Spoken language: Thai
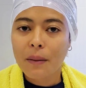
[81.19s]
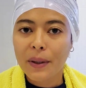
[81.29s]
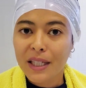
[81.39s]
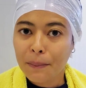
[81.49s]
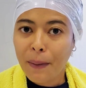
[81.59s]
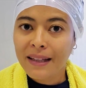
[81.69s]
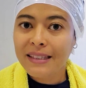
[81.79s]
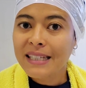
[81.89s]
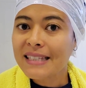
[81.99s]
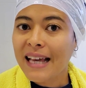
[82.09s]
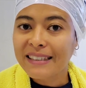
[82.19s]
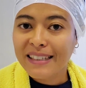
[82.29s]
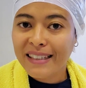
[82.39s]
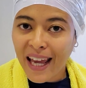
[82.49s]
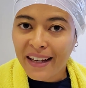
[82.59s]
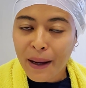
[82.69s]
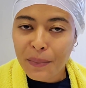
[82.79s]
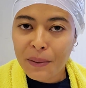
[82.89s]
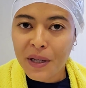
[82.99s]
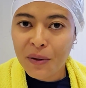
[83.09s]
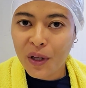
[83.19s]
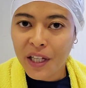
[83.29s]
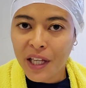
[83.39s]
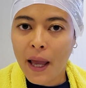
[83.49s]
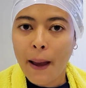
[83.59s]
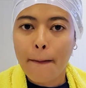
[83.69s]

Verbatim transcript: ผลิตภัณฑ์ที่สาจะแนะนำเพื่อนๆวันนี้